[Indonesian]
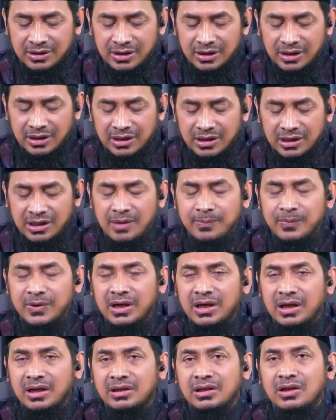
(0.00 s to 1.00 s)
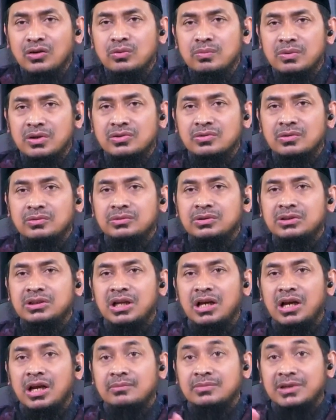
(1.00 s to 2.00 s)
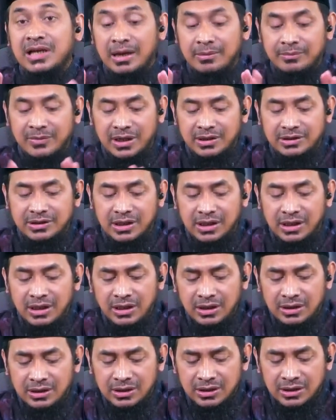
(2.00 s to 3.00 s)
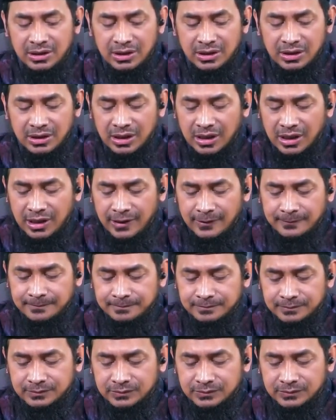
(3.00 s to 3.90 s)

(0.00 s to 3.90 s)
Ya, kenapa? Karena kuburan Rasulullah itu di dalam kamarnya, ya,